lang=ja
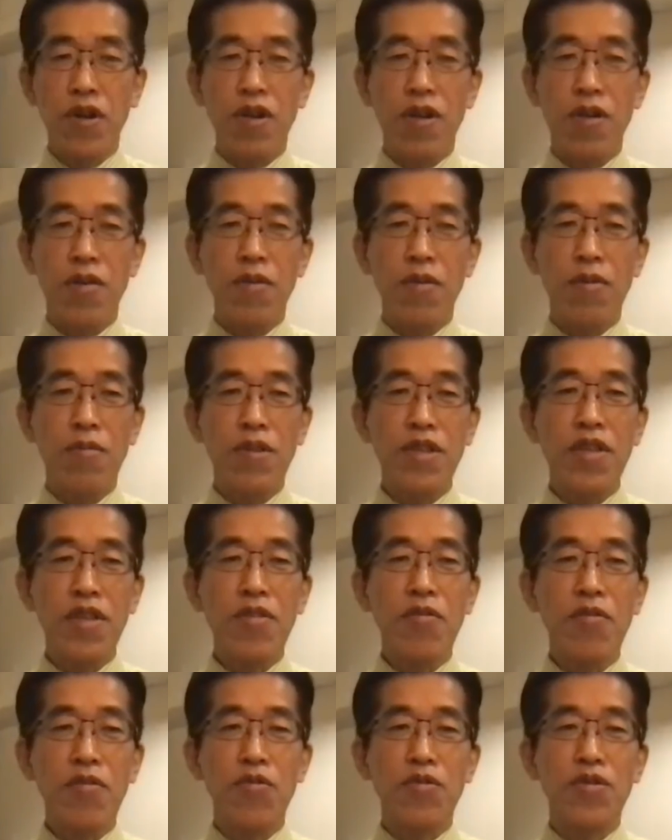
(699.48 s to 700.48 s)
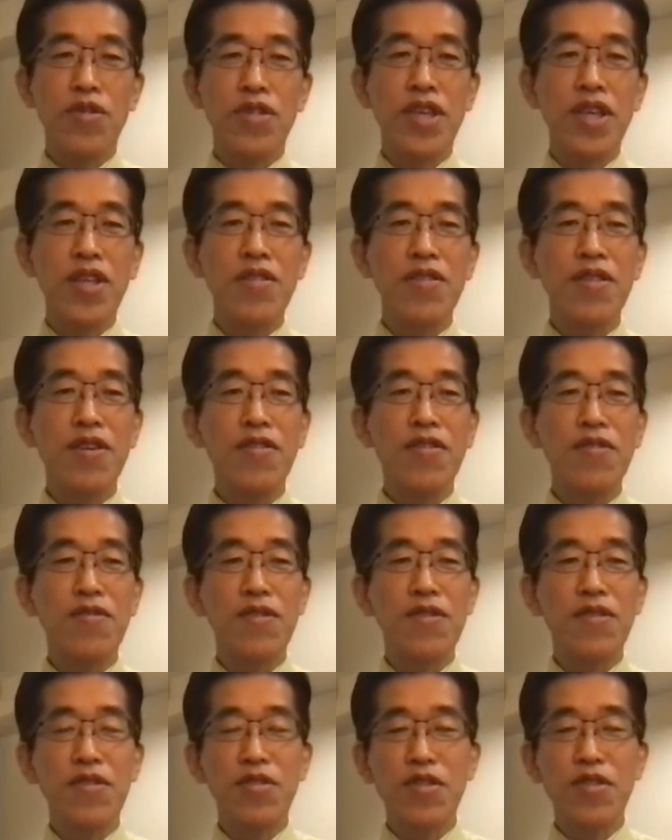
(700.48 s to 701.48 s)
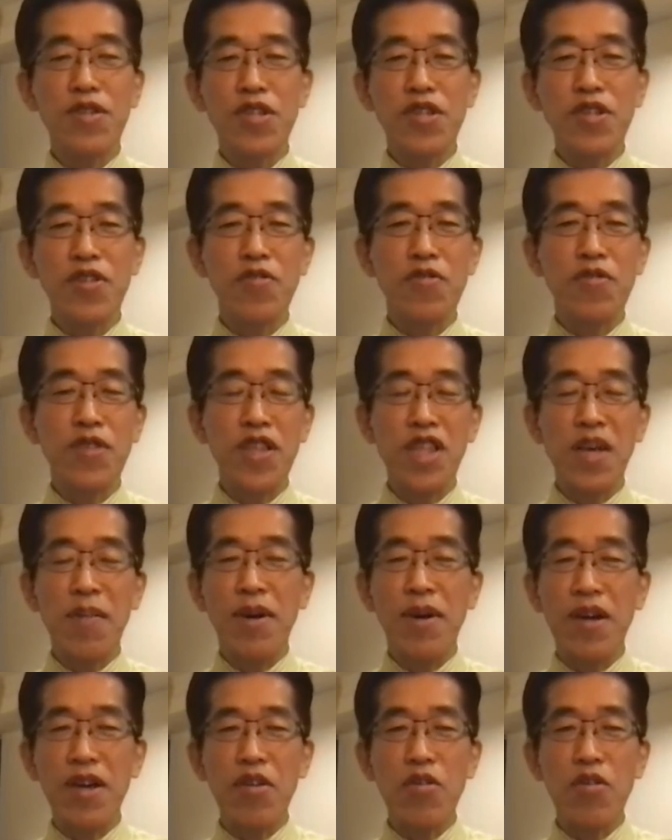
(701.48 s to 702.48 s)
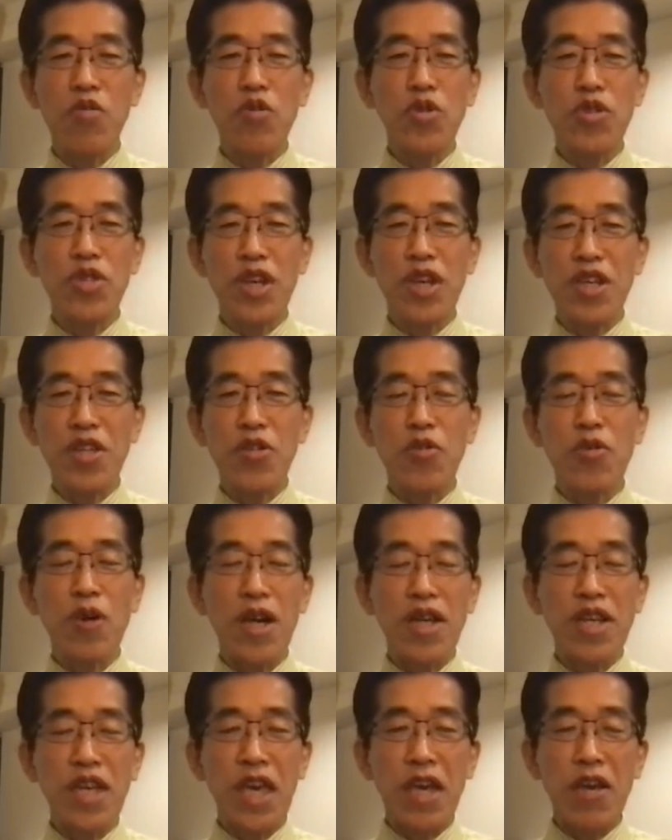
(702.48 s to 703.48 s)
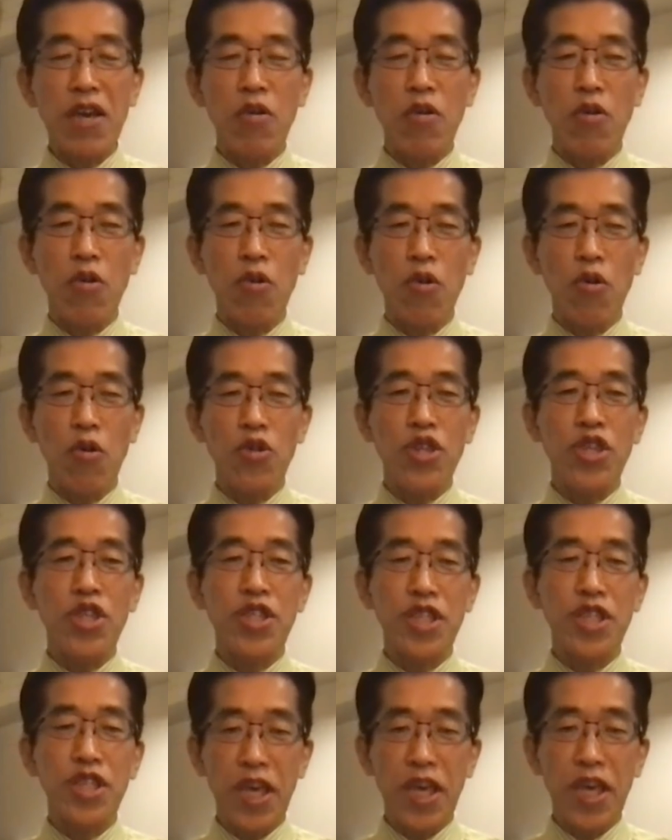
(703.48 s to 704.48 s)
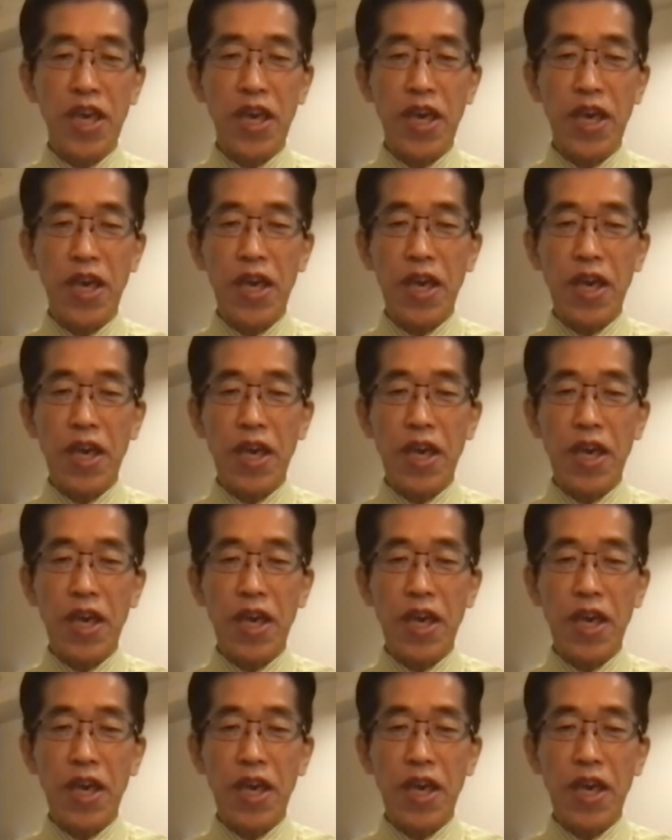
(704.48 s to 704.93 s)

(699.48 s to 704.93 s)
から、まさにこのスキャンダル追及で名前を打った人が結構落ちて、